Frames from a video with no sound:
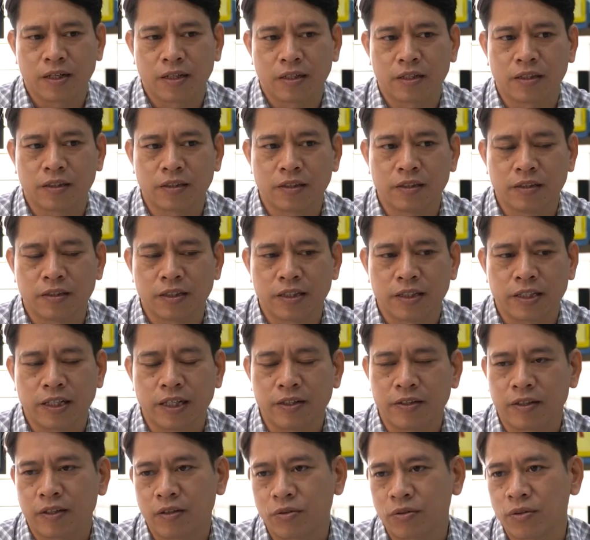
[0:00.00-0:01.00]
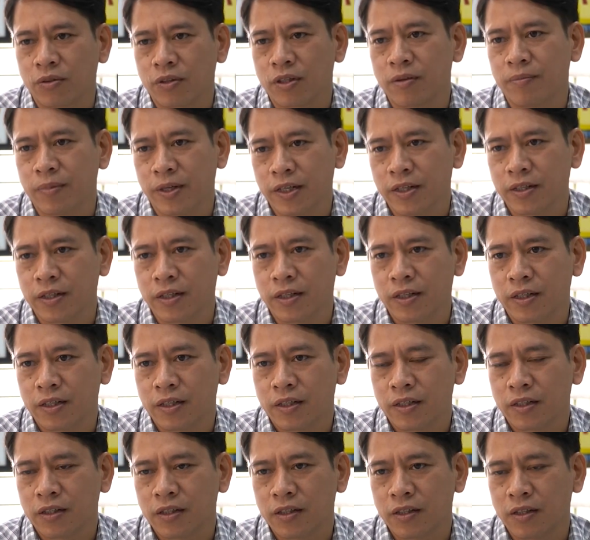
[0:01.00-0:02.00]
Thực sự xét về góc độ tâm lý ấy,
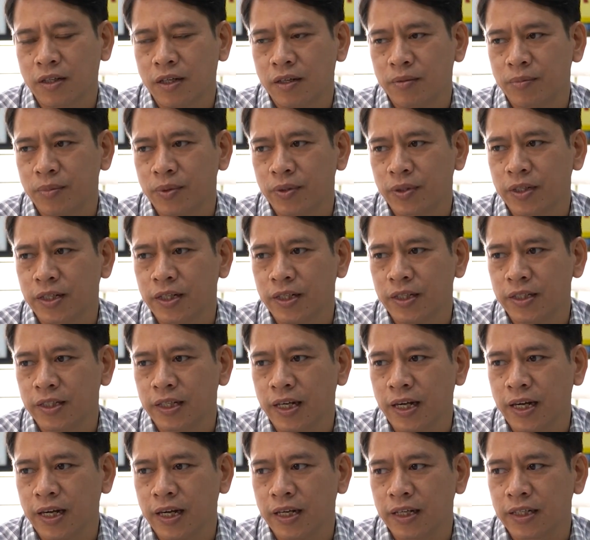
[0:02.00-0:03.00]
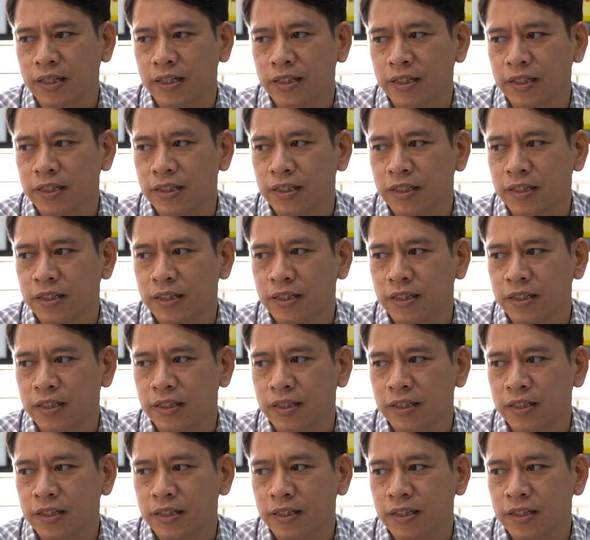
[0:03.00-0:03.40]
nó là một cái dạng